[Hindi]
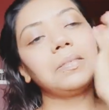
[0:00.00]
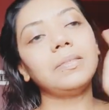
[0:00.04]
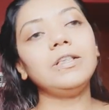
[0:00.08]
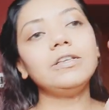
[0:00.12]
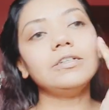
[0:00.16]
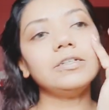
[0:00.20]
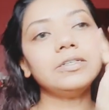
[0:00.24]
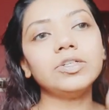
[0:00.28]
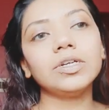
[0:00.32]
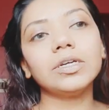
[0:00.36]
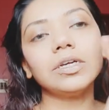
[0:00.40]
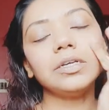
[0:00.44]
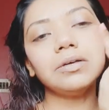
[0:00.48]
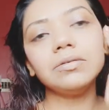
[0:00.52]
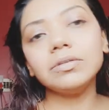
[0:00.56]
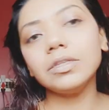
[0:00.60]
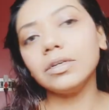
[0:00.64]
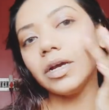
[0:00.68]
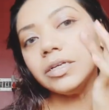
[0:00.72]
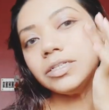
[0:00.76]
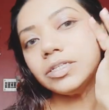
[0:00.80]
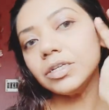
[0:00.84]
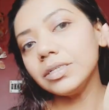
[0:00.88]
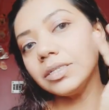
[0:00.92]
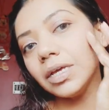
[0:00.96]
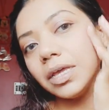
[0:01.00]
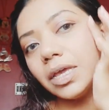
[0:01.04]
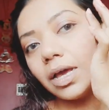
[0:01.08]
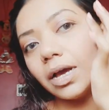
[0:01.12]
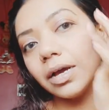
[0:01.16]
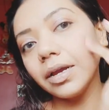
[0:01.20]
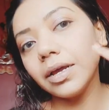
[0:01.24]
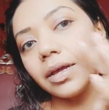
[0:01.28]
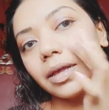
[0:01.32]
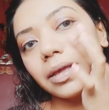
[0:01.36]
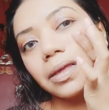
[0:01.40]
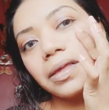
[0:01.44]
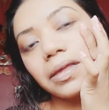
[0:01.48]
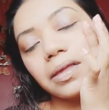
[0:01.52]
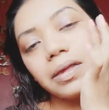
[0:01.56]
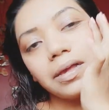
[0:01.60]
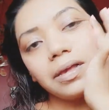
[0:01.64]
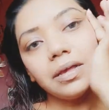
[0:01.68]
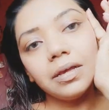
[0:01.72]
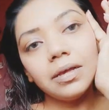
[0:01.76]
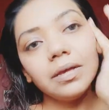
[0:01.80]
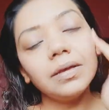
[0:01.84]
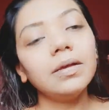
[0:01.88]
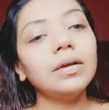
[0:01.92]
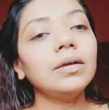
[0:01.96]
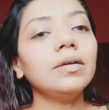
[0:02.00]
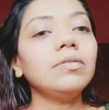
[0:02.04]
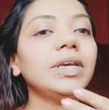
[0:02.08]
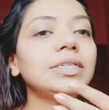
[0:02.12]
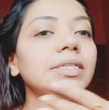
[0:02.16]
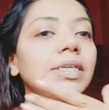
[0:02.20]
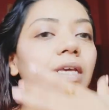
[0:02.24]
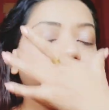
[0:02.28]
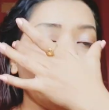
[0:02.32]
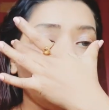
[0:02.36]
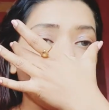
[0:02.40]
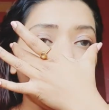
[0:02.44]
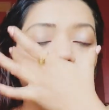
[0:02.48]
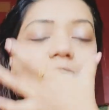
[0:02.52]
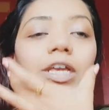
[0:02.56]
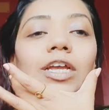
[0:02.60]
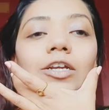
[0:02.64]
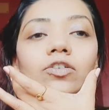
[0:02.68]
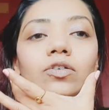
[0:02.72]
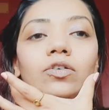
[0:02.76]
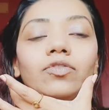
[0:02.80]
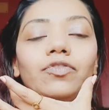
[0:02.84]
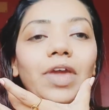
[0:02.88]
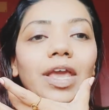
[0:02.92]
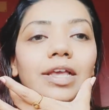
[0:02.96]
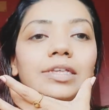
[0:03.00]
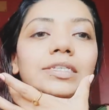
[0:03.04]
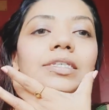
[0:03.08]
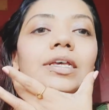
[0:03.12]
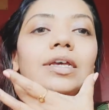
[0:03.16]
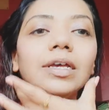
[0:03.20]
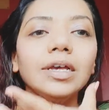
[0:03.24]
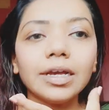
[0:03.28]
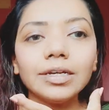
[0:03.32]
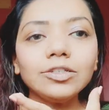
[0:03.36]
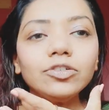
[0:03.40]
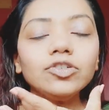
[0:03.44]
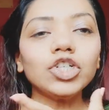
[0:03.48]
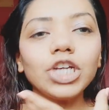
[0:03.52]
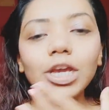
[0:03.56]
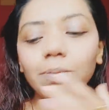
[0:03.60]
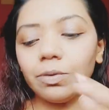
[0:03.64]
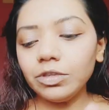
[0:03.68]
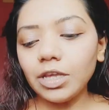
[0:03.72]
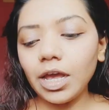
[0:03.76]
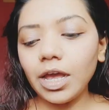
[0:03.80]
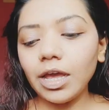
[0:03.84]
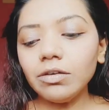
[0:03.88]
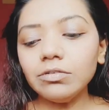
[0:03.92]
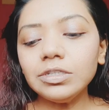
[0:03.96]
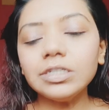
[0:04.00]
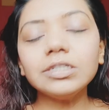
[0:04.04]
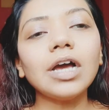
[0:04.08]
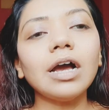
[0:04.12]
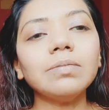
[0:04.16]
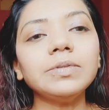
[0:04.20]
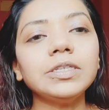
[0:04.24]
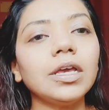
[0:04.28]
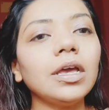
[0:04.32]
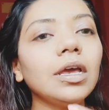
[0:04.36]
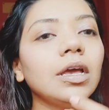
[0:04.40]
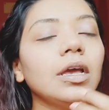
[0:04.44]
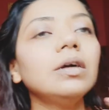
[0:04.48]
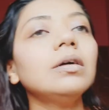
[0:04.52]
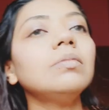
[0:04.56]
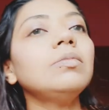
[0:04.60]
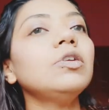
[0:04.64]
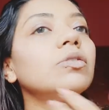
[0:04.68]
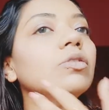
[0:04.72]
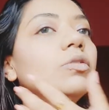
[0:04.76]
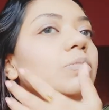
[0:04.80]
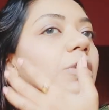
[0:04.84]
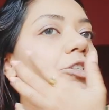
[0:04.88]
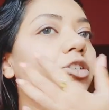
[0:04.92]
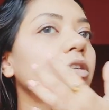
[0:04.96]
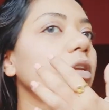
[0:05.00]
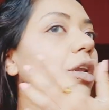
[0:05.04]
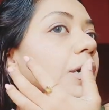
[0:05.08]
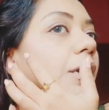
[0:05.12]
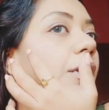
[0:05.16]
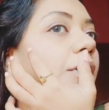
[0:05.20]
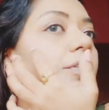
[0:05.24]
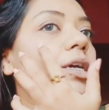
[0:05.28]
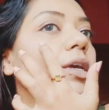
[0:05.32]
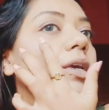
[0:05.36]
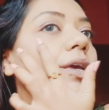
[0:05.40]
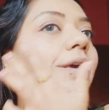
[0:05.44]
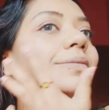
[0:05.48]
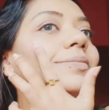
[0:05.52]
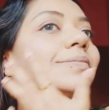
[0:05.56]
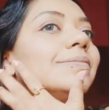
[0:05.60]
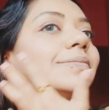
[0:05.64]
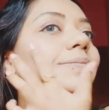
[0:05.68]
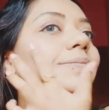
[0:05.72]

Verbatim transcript: जस्ट चेक इट आउट अच्छा सा ही आ रहा है वैसे अकॉर्डिंग टू फेस का जो शेप होता है उस हिसाब से हम लोग को ब्लशर लगाना चाहिए